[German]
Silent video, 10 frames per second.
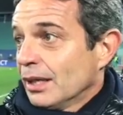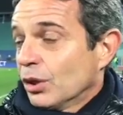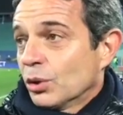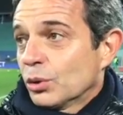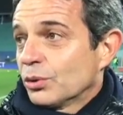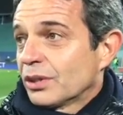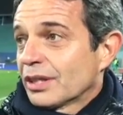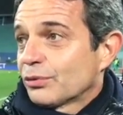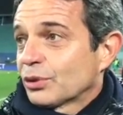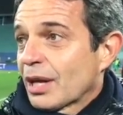Und
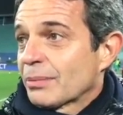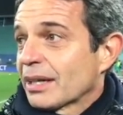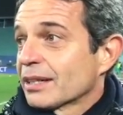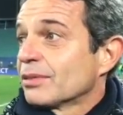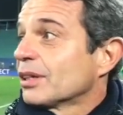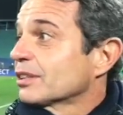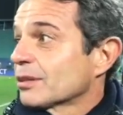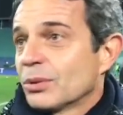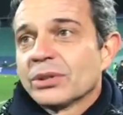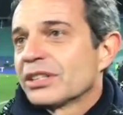äh, von dem her erwarte
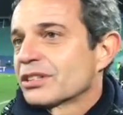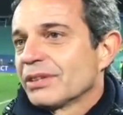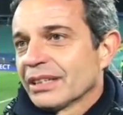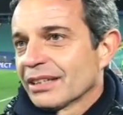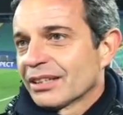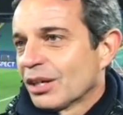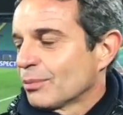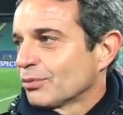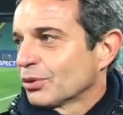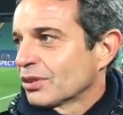ich mal einen schwierigen
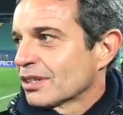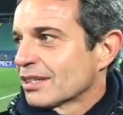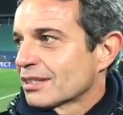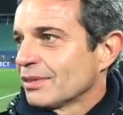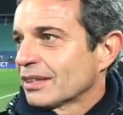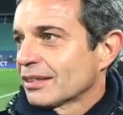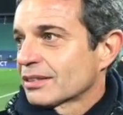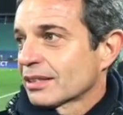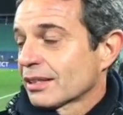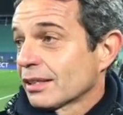Kampf. Und äh, es wird auch
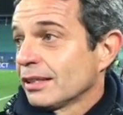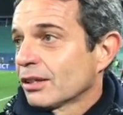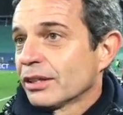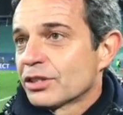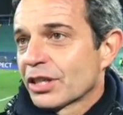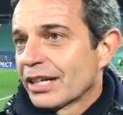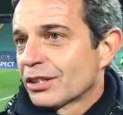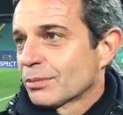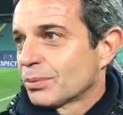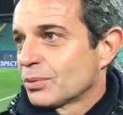sicher wieder
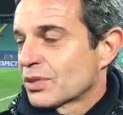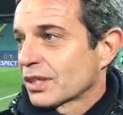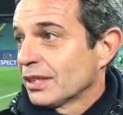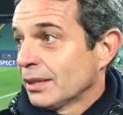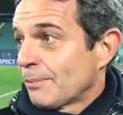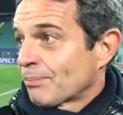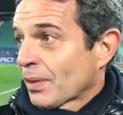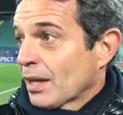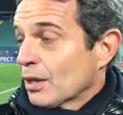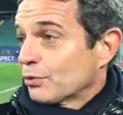entscheiden, Bundesri
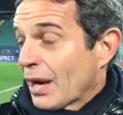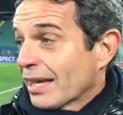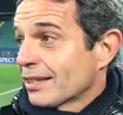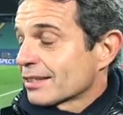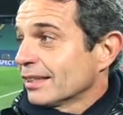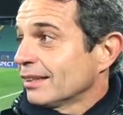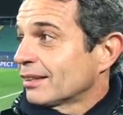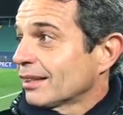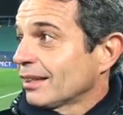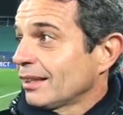fähig
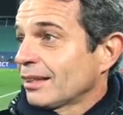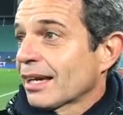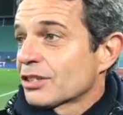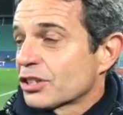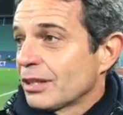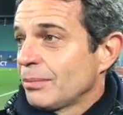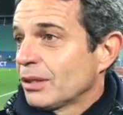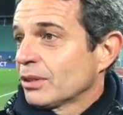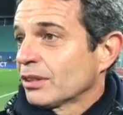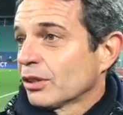sind, äh, in dieser Stimmung
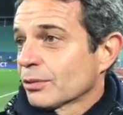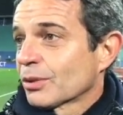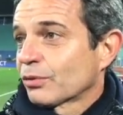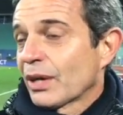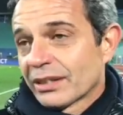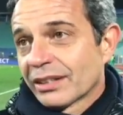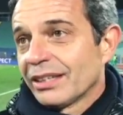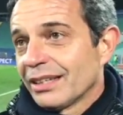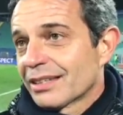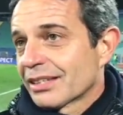und in der Atmosphäre
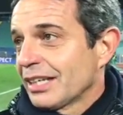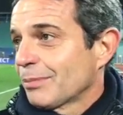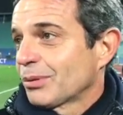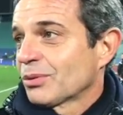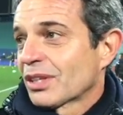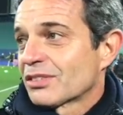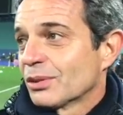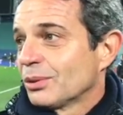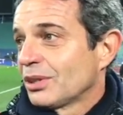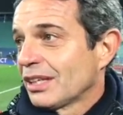dagegen zu heben und dann das
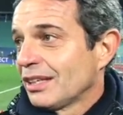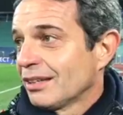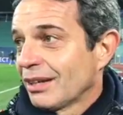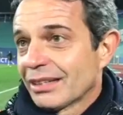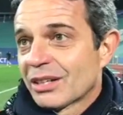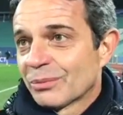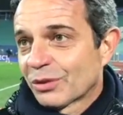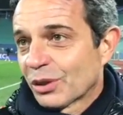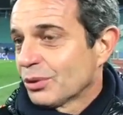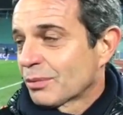nötige
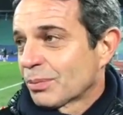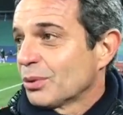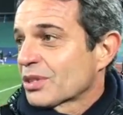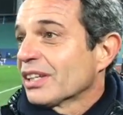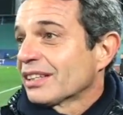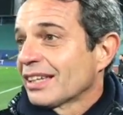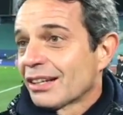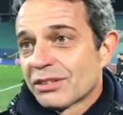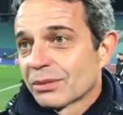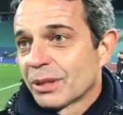Wettkampfglück, braucht es halt dann auch
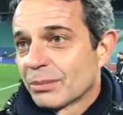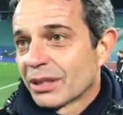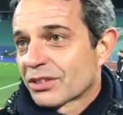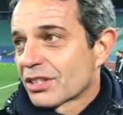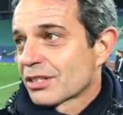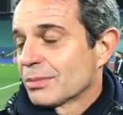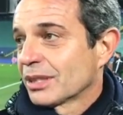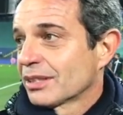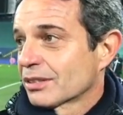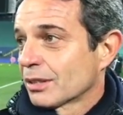in so einem Match, dass
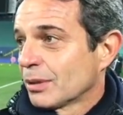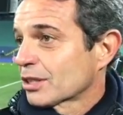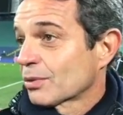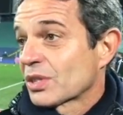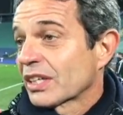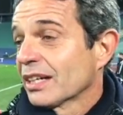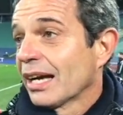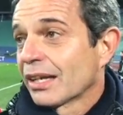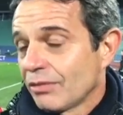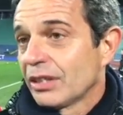man so einen Match, der sicher
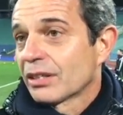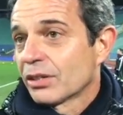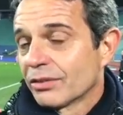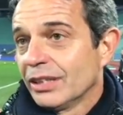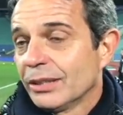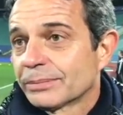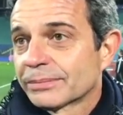eng wird, kann gewinnen